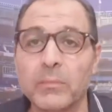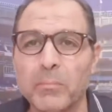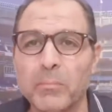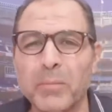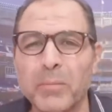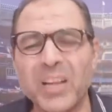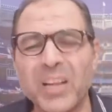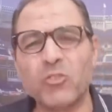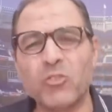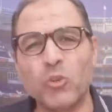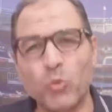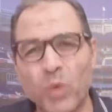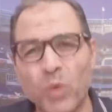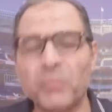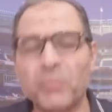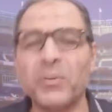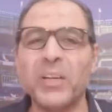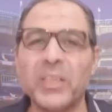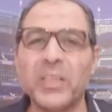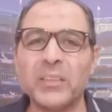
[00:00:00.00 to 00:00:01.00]
بلاش
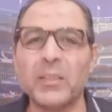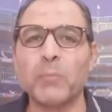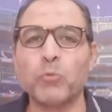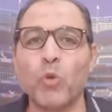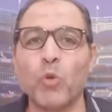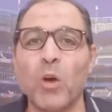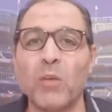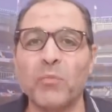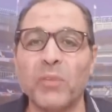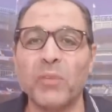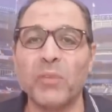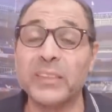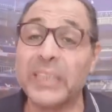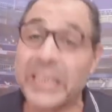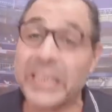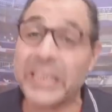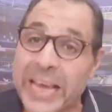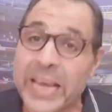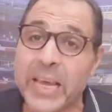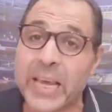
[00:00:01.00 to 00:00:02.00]
الوقفه اللي انت بتقفها
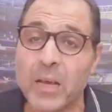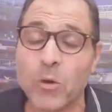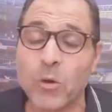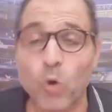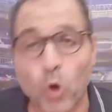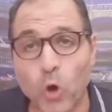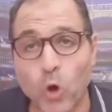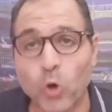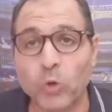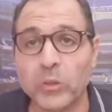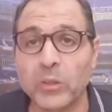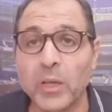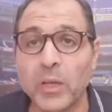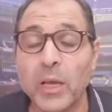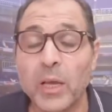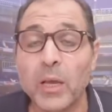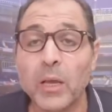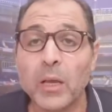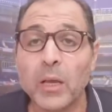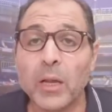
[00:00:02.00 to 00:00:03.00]
دي ليه؟ اقعد
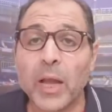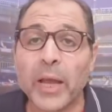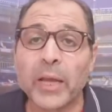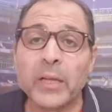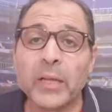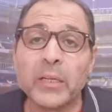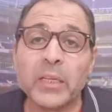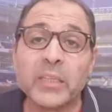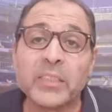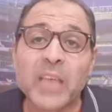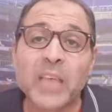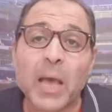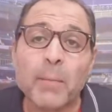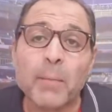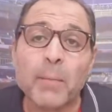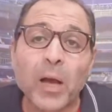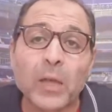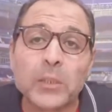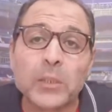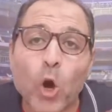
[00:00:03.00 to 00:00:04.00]
لاني
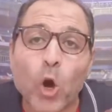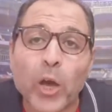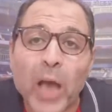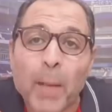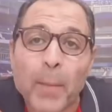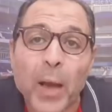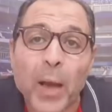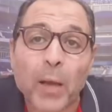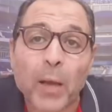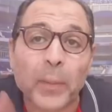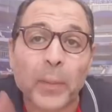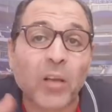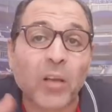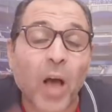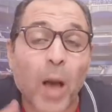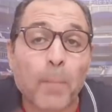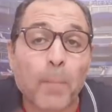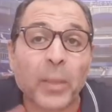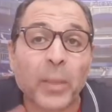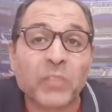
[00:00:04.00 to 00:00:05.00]
سامع ركبك
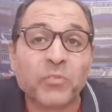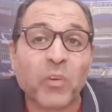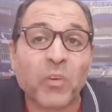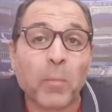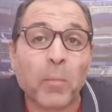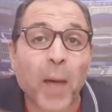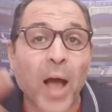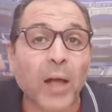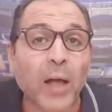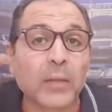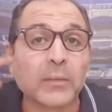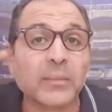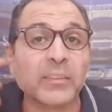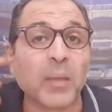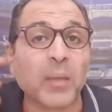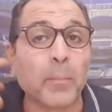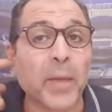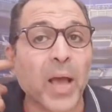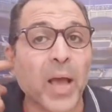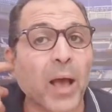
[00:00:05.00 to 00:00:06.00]
بتخبط في بعض
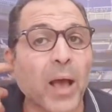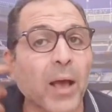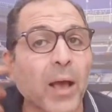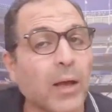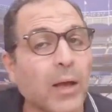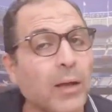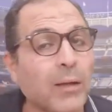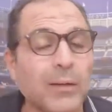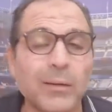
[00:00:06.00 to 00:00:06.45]
سامعها